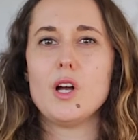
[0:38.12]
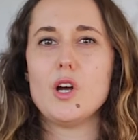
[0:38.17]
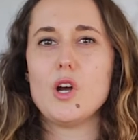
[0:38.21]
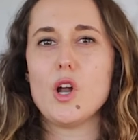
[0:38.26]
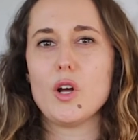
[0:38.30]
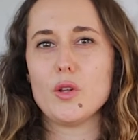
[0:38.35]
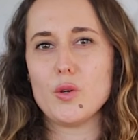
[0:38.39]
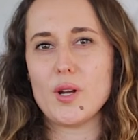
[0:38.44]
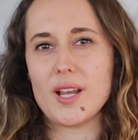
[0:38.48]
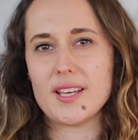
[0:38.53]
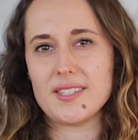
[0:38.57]

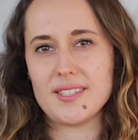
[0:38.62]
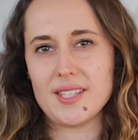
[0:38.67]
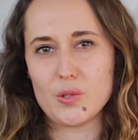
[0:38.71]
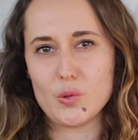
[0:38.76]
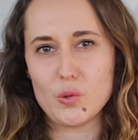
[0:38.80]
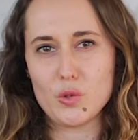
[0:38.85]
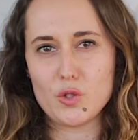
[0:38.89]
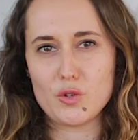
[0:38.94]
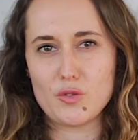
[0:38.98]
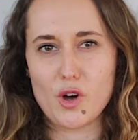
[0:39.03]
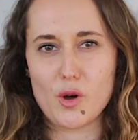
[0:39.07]
Lors de la
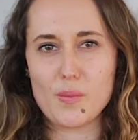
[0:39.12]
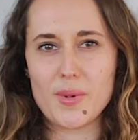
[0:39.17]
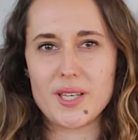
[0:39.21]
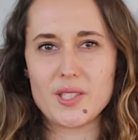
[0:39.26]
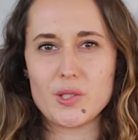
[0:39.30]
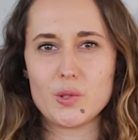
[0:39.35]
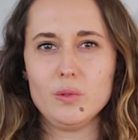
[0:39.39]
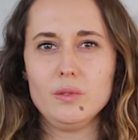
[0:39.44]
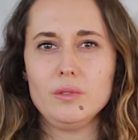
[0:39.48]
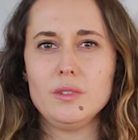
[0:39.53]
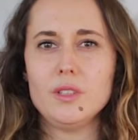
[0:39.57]
session de
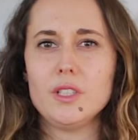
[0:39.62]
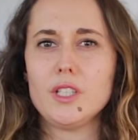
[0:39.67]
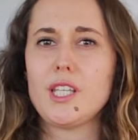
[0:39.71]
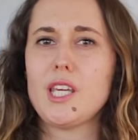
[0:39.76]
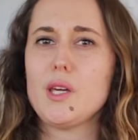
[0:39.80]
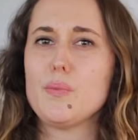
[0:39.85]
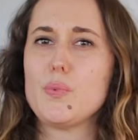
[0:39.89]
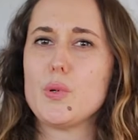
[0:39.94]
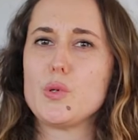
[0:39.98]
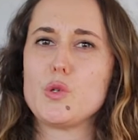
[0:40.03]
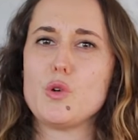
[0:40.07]
formation,
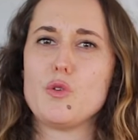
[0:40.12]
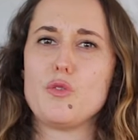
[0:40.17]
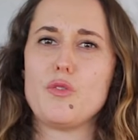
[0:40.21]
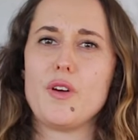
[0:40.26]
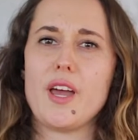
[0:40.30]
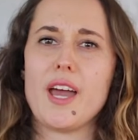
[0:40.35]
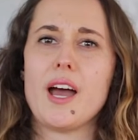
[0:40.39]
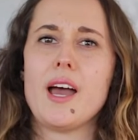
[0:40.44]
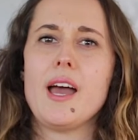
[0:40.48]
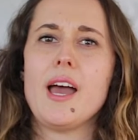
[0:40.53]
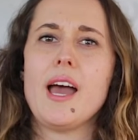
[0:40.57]
qui peut se
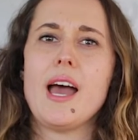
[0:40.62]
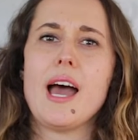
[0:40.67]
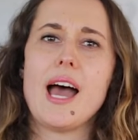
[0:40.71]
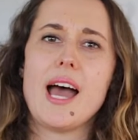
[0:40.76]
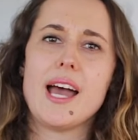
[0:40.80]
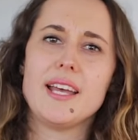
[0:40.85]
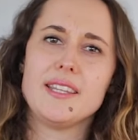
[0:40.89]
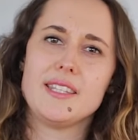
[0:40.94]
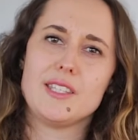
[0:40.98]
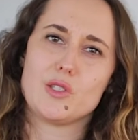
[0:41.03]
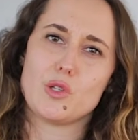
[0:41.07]
faire
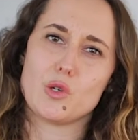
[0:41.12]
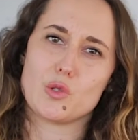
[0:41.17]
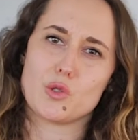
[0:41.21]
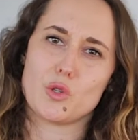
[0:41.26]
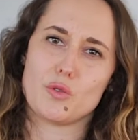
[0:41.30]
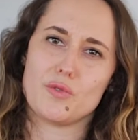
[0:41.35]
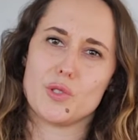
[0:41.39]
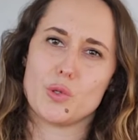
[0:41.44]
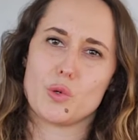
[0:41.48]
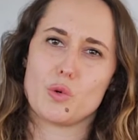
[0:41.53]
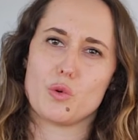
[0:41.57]
à
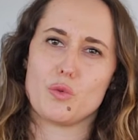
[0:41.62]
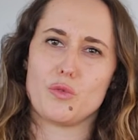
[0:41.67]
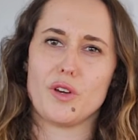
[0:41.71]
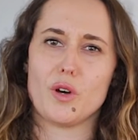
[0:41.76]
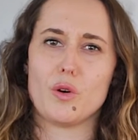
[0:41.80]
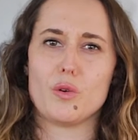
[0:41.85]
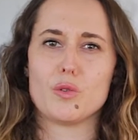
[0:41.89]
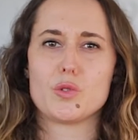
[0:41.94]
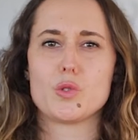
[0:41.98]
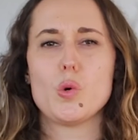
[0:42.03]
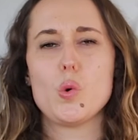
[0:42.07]
distance en
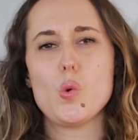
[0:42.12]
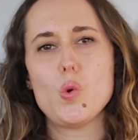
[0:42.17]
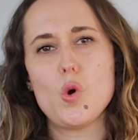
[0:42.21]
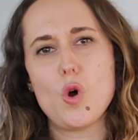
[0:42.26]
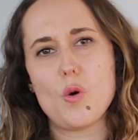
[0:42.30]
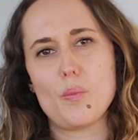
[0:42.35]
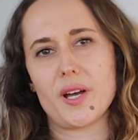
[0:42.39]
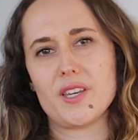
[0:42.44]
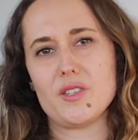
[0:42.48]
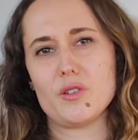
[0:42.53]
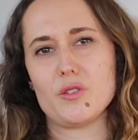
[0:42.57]
visioconférence ou
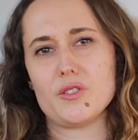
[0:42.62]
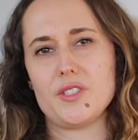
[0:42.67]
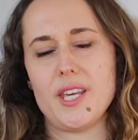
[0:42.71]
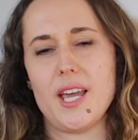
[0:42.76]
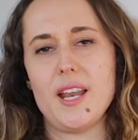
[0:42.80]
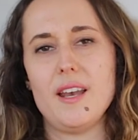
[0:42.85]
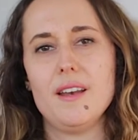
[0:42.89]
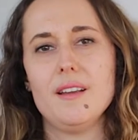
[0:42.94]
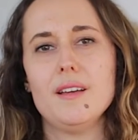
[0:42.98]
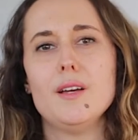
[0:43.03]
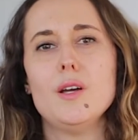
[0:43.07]
en
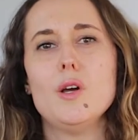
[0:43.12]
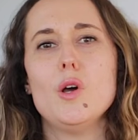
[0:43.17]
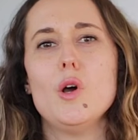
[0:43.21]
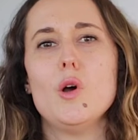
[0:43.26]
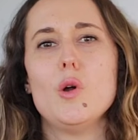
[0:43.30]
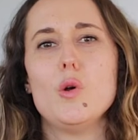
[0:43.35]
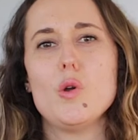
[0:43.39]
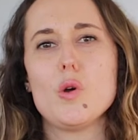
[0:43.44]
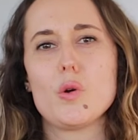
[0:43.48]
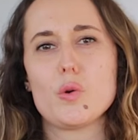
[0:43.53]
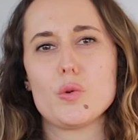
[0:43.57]
présentiel,
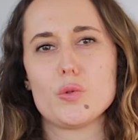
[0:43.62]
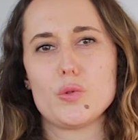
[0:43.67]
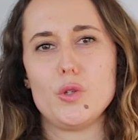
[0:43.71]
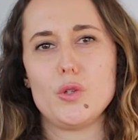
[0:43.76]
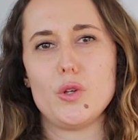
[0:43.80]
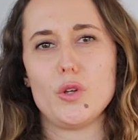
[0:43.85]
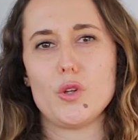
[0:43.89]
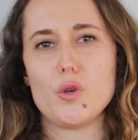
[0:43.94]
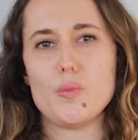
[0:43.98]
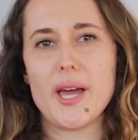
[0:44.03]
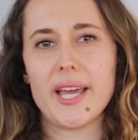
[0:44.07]
le
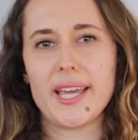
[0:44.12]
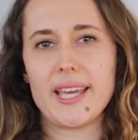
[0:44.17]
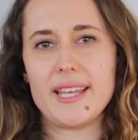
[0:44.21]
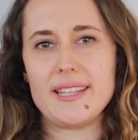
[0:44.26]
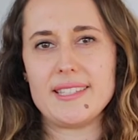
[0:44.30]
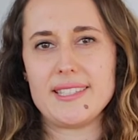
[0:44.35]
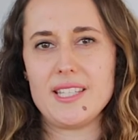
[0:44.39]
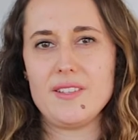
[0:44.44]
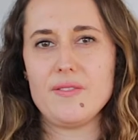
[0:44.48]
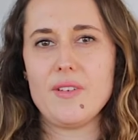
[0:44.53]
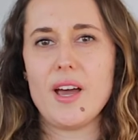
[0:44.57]
consultant de
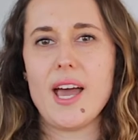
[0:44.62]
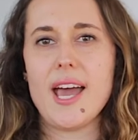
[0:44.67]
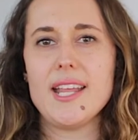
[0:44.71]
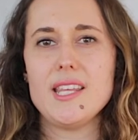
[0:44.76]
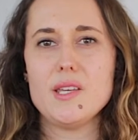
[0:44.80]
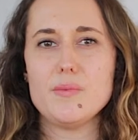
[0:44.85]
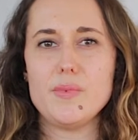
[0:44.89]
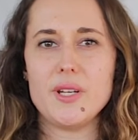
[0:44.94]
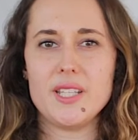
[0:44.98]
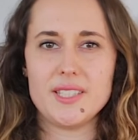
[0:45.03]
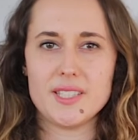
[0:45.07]
Markentive
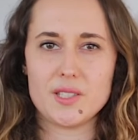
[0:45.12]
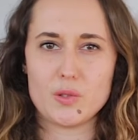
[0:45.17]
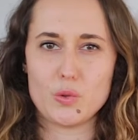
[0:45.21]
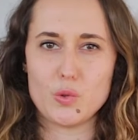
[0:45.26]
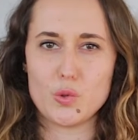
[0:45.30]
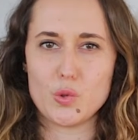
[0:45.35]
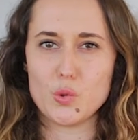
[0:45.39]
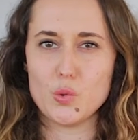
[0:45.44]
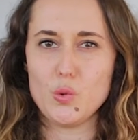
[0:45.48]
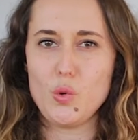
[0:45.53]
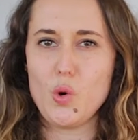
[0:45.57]
anime les
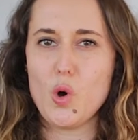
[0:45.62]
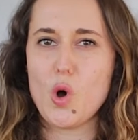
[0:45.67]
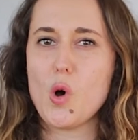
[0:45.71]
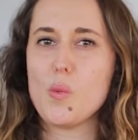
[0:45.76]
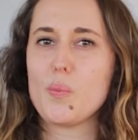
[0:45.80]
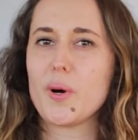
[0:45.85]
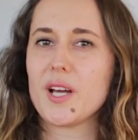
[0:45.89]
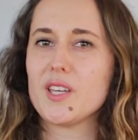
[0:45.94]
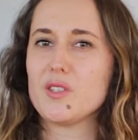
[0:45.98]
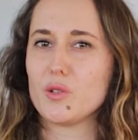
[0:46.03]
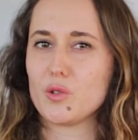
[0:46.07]
discussions
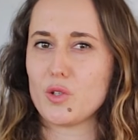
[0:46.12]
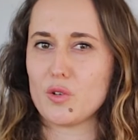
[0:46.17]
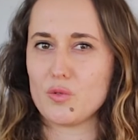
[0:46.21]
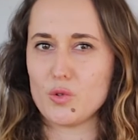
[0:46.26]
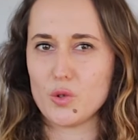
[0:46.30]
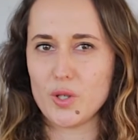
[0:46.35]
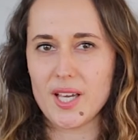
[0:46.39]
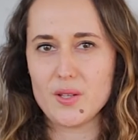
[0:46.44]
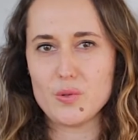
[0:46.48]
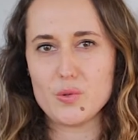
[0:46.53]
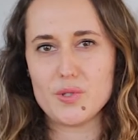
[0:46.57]
en présentant
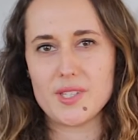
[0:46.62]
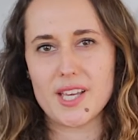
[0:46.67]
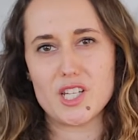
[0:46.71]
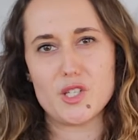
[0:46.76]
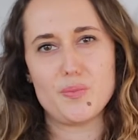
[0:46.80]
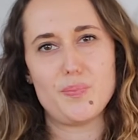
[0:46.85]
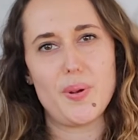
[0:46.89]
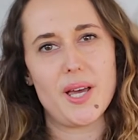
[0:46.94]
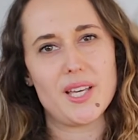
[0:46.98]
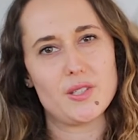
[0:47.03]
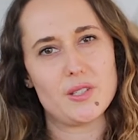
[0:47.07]
vos cas
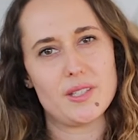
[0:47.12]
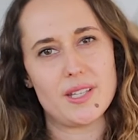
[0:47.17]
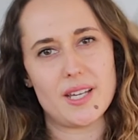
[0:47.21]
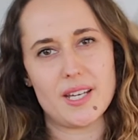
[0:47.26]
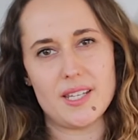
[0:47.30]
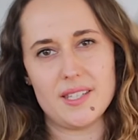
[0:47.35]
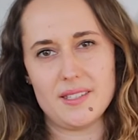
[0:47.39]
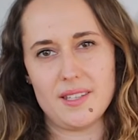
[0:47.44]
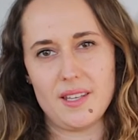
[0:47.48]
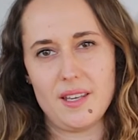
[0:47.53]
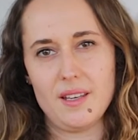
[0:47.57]
d'usage
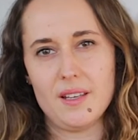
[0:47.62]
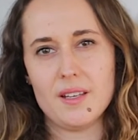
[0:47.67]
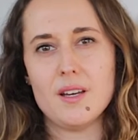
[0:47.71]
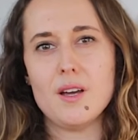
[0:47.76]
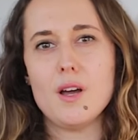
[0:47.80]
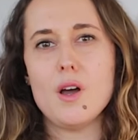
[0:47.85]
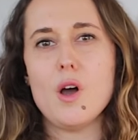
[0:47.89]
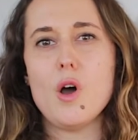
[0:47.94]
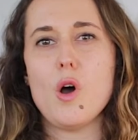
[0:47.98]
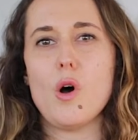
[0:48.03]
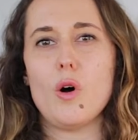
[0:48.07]
personnalisés,
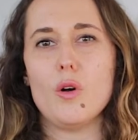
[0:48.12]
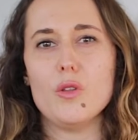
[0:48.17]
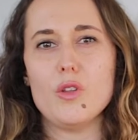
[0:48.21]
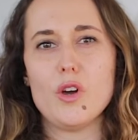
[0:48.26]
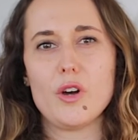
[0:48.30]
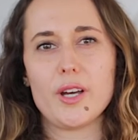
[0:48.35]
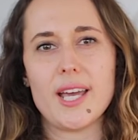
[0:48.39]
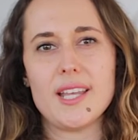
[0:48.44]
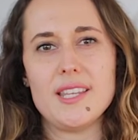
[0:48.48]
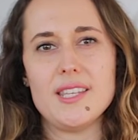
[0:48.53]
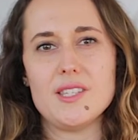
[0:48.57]
en
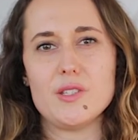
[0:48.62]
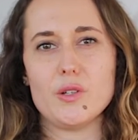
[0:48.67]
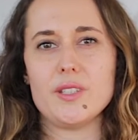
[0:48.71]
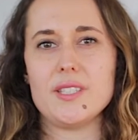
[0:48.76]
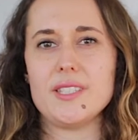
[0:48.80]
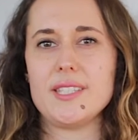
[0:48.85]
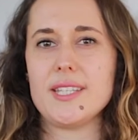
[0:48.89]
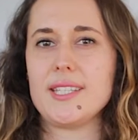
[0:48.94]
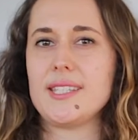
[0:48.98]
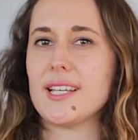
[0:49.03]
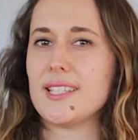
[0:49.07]
organisant
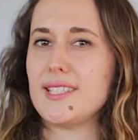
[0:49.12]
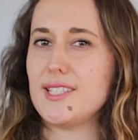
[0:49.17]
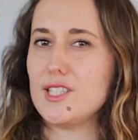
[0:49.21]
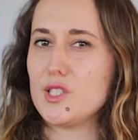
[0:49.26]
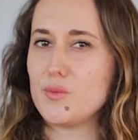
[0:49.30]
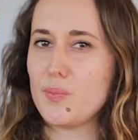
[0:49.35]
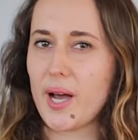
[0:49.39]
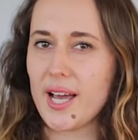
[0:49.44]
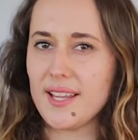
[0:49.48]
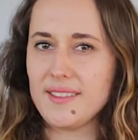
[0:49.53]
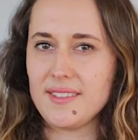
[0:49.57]
des
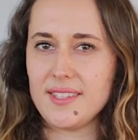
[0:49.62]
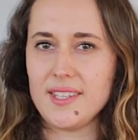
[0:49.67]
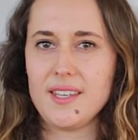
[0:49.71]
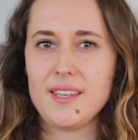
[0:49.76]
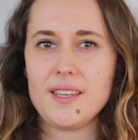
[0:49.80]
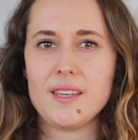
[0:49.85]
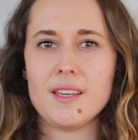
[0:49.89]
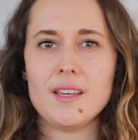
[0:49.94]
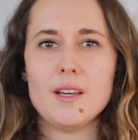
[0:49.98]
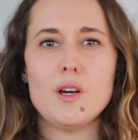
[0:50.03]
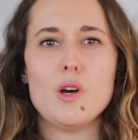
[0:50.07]
exercices
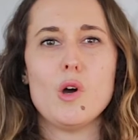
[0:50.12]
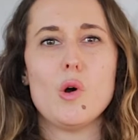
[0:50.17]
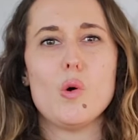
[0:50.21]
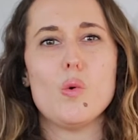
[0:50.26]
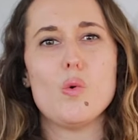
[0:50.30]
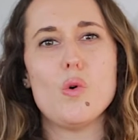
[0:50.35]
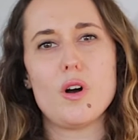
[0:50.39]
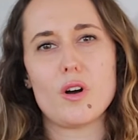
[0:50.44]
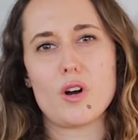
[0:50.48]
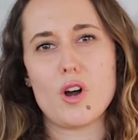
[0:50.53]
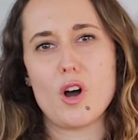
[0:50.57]
pratiques
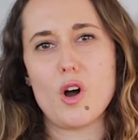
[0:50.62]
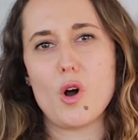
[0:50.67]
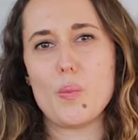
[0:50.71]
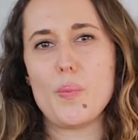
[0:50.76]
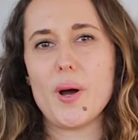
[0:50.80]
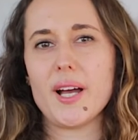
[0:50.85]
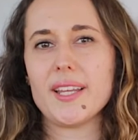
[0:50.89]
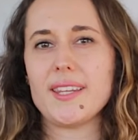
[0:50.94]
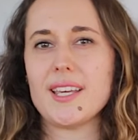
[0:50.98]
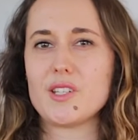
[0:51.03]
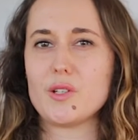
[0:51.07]
ou encore en
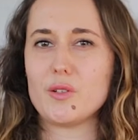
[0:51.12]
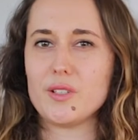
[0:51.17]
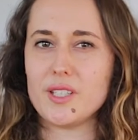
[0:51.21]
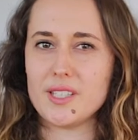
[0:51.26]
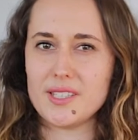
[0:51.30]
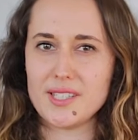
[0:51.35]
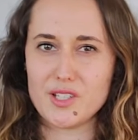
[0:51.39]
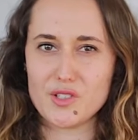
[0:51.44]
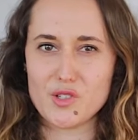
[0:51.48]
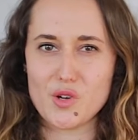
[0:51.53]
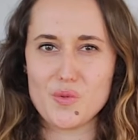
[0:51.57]
partageant
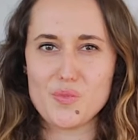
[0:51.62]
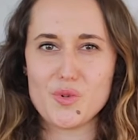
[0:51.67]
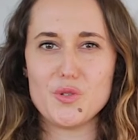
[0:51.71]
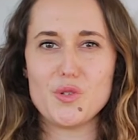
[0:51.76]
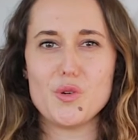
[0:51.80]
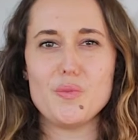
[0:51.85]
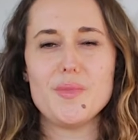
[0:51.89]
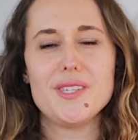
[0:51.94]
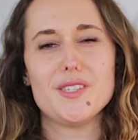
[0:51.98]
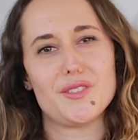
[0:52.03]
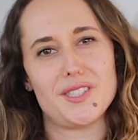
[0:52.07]
des exemples
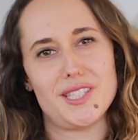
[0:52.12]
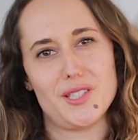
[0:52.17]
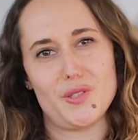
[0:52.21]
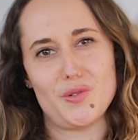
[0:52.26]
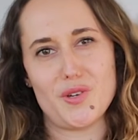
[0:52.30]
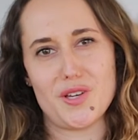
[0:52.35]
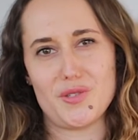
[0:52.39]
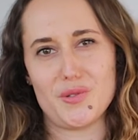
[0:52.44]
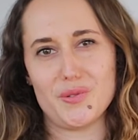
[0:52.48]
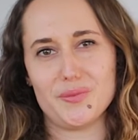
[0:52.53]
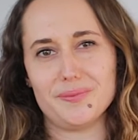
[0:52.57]
de mise en
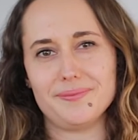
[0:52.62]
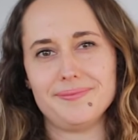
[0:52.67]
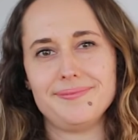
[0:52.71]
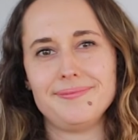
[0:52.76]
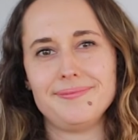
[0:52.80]
situation.